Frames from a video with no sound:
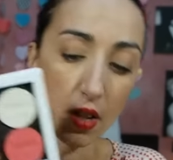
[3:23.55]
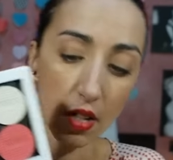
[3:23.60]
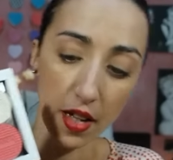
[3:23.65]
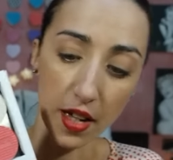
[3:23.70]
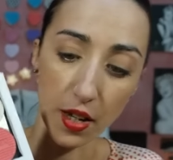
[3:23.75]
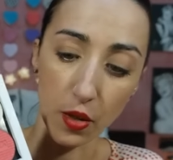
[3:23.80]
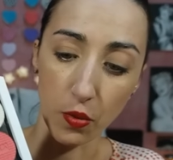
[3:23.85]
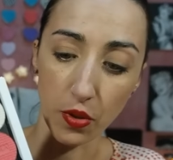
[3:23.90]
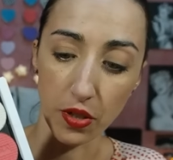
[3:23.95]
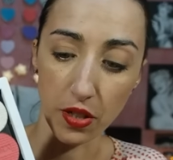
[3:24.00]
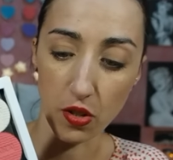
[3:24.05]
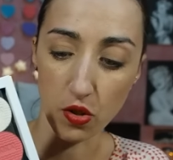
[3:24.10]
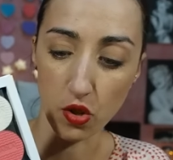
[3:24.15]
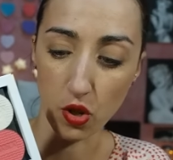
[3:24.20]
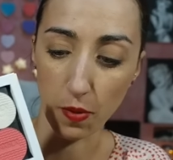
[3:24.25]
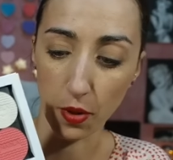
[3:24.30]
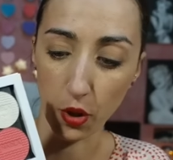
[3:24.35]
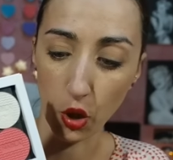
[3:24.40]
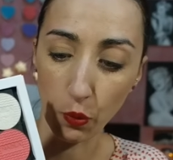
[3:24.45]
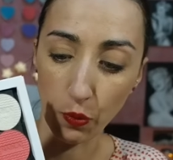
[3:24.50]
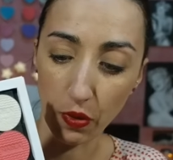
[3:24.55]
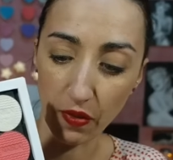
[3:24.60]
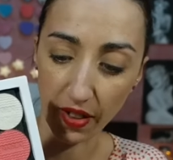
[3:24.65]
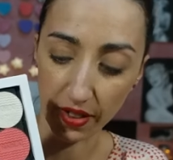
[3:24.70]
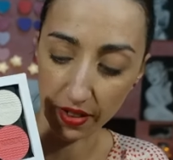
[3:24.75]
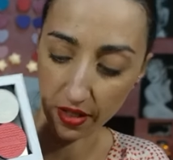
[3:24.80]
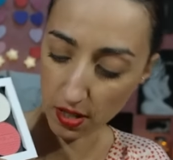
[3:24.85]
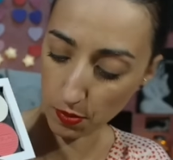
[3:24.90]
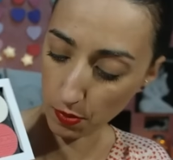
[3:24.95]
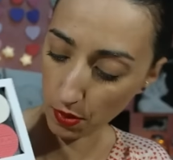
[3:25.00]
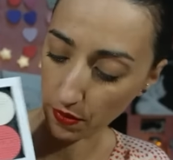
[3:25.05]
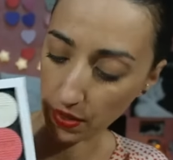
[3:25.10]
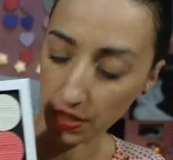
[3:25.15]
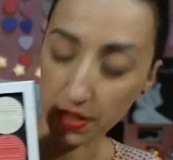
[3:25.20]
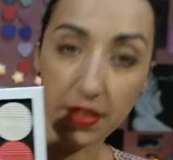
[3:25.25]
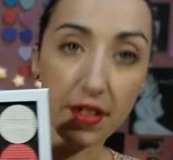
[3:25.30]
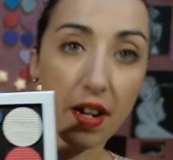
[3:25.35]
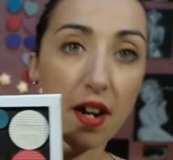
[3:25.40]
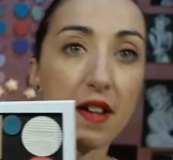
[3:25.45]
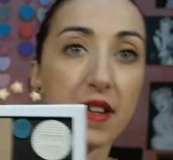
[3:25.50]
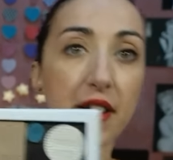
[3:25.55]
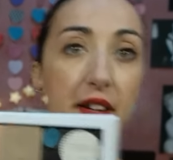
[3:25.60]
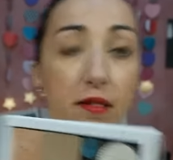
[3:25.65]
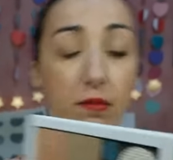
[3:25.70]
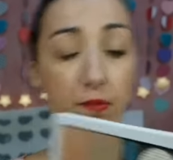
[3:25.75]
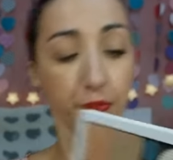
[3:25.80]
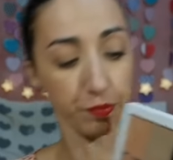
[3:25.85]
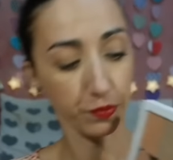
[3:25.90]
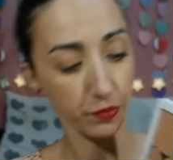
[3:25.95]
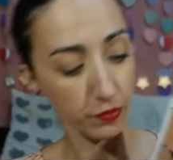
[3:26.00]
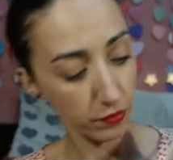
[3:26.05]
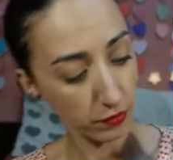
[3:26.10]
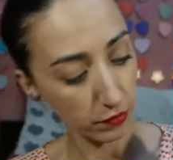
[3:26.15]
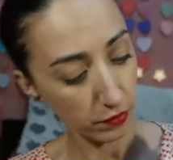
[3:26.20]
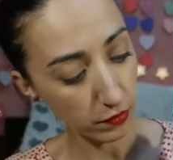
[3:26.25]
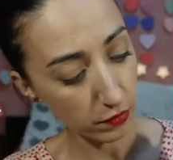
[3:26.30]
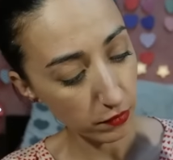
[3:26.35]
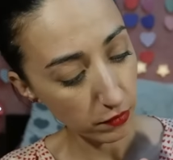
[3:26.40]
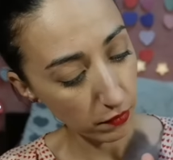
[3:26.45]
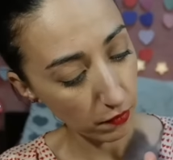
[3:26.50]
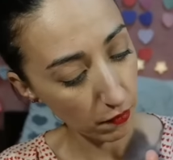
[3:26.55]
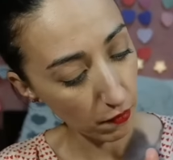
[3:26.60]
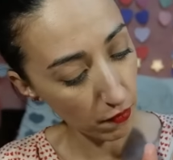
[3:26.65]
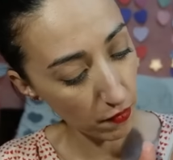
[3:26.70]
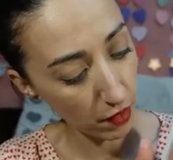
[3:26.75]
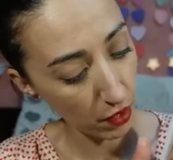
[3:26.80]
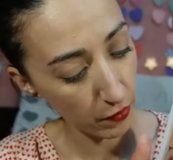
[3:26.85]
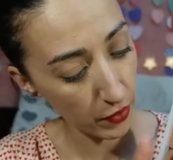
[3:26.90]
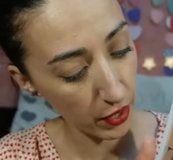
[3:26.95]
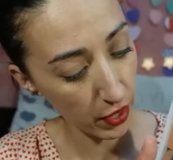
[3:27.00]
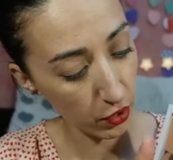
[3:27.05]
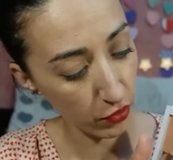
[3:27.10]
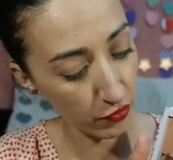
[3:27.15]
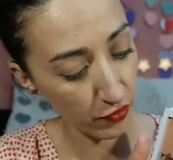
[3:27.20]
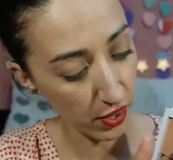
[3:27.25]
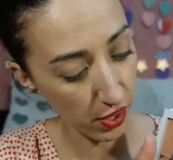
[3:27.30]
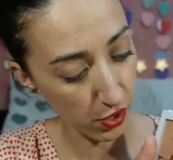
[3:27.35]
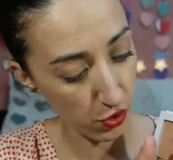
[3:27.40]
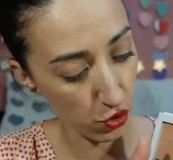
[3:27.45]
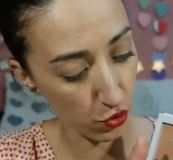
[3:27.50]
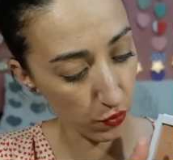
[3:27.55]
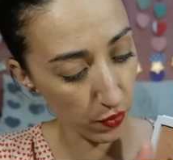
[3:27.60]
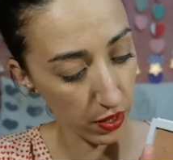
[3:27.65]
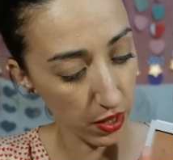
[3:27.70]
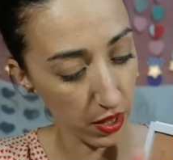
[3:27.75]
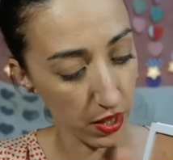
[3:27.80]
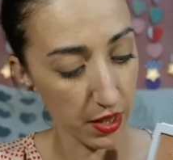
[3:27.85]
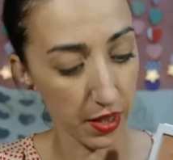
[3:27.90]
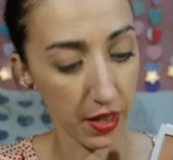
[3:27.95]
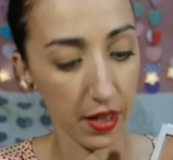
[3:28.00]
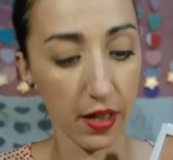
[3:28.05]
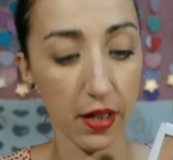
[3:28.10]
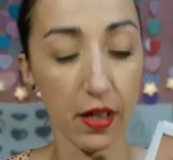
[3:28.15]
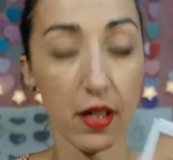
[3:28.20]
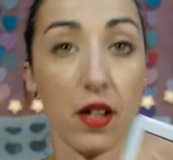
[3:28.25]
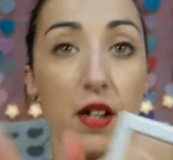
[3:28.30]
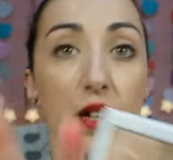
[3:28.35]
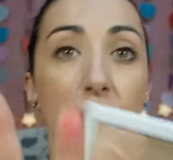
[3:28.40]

e quindi insomma non mi fate spaventare ve lo faccio vedere